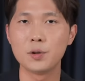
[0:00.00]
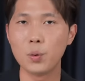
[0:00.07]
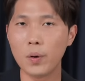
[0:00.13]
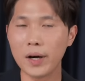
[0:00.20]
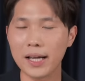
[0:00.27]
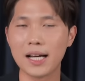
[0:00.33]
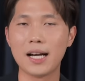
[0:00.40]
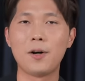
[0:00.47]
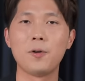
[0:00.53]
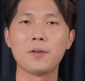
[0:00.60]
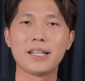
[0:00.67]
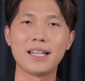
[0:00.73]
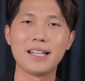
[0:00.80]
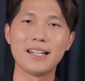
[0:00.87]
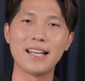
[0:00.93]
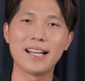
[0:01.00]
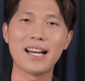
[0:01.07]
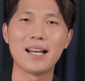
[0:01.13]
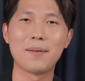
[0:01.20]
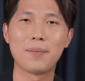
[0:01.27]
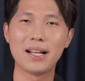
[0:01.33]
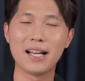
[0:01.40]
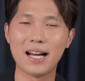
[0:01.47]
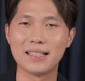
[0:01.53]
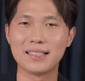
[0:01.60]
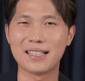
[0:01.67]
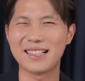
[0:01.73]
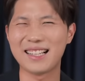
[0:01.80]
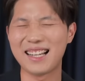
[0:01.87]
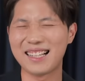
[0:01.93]
ช่วยเขาคิดในการบริหาร
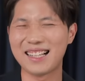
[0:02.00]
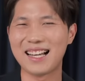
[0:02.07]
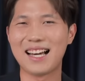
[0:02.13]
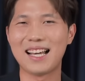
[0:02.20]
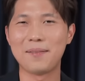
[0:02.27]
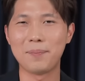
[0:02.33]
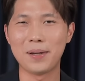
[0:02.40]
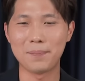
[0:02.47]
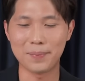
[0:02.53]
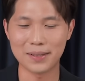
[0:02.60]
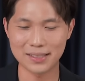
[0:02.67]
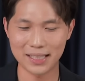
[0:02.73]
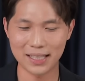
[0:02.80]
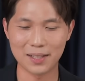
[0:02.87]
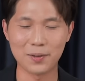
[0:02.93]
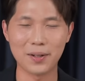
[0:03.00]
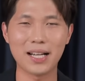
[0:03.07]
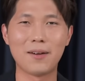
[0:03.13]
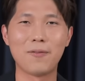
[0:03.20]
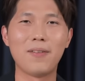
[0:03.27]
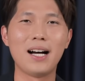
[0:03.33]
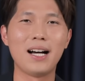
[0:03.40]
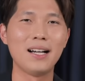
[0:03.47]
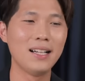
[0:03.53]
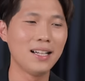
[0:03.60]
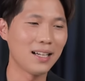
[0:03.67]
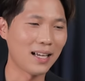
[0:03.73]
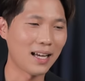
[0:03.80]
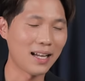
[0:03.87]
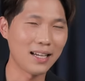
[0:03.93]
จัดการงานเป็นเปอร์เซ็นต์ด้วยครับว่า
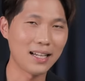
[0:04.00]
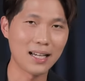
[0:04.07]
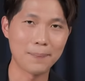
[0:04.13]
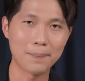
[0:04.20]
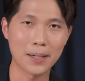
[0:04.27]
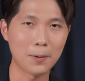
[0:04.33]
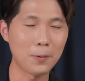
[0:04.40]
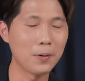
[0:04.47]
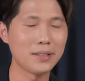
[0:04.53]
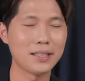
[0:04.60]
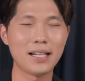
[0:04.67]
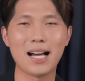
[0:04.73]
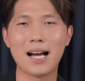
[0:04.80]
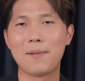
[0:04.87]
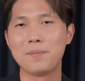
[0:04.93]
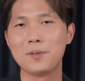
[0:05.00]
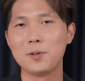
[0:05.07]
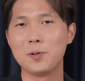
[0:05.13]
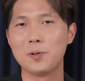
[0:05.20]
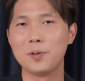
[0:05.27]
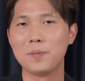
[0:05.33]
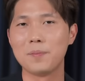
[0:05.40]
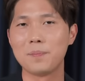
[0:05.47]
งานเดิมเขาควรจะทำอยู่